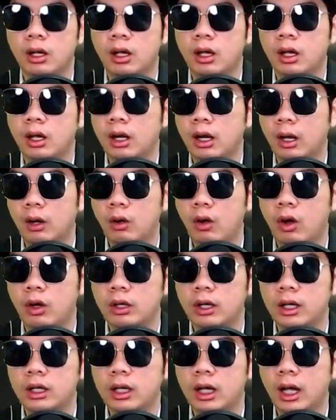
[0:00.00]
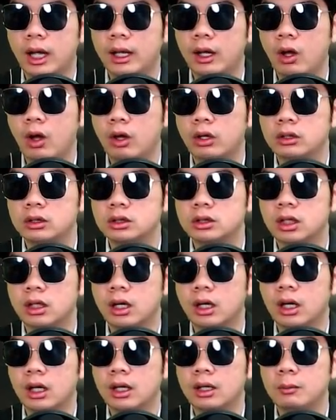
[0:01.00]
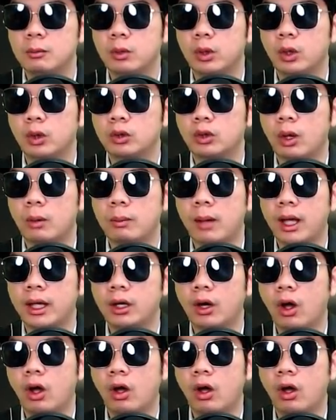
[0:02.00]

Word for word: แล้วก็ถ้ายังไงก็เจอกันในคลิปวิดีโอต่อไปเนาะ